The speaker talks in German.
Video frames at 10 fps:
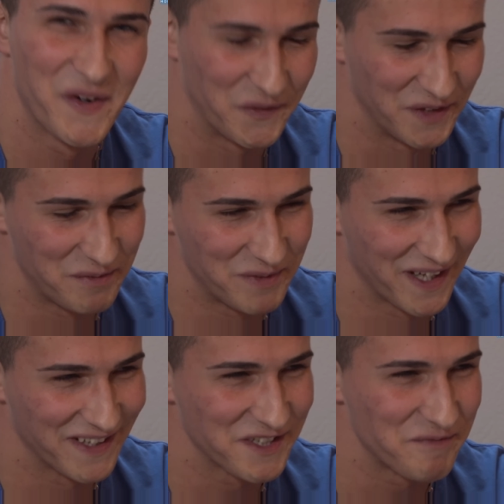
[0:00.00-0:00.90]
Und ich bin
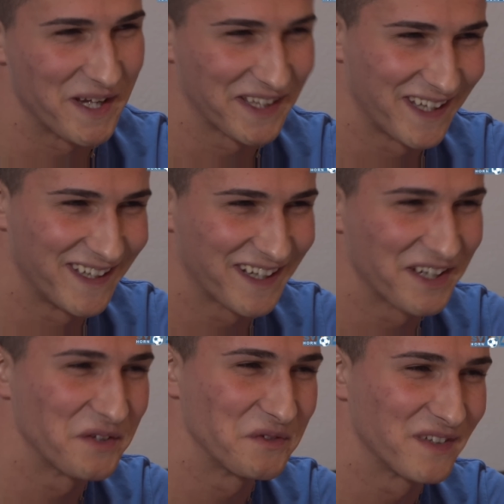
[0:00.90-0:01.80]
ein
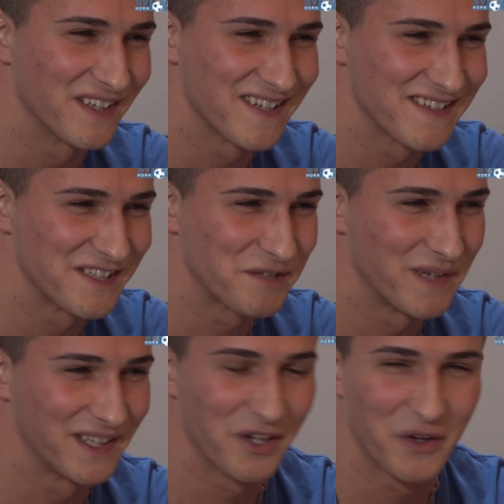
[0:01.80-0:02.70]
Sperrtechniker und das heißt, ich
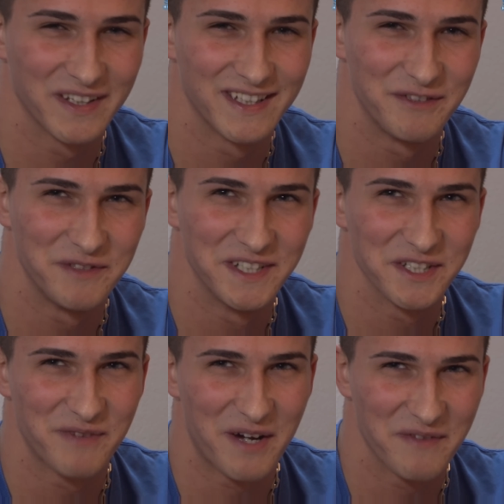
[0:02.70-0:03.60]
sperre den Leuten in Wien
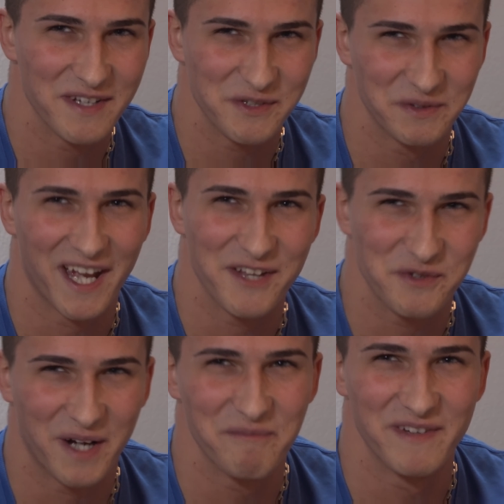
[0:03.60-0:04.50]
das Warmwasser und die
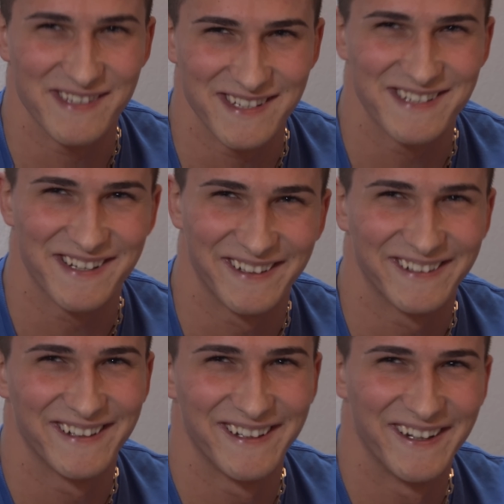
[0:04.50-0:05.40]
Heizung ab, wenn sie nicht
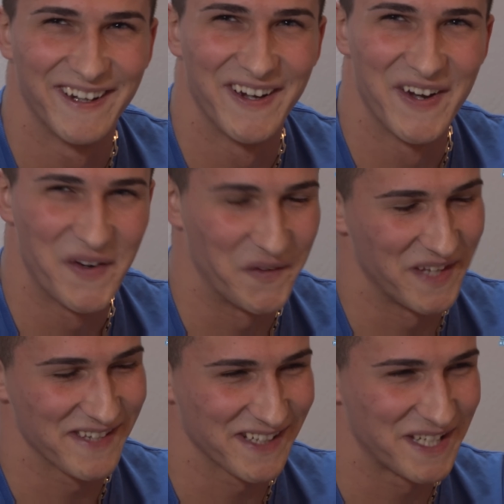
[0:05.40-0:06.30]
zahlen.
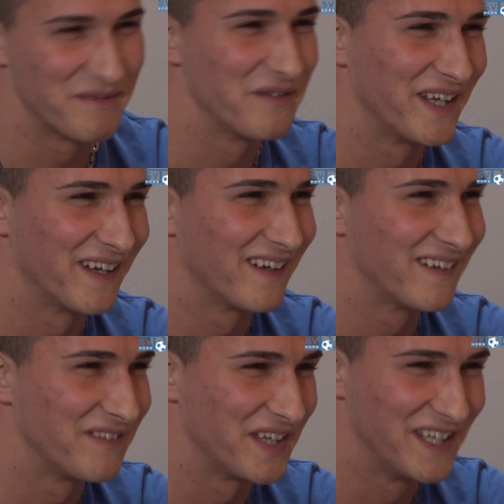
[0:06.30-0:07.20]
Und er sagt immer, wenn er,
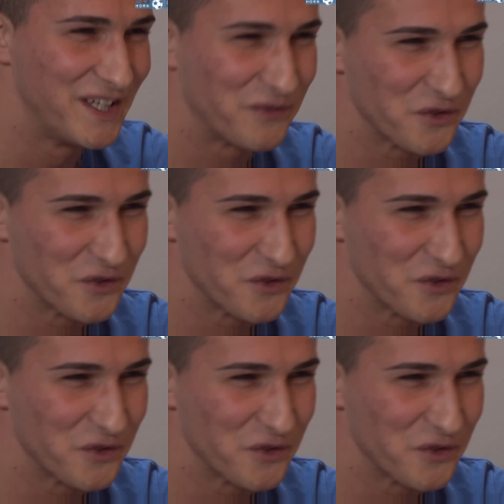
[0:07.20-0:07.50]
wenn er nicht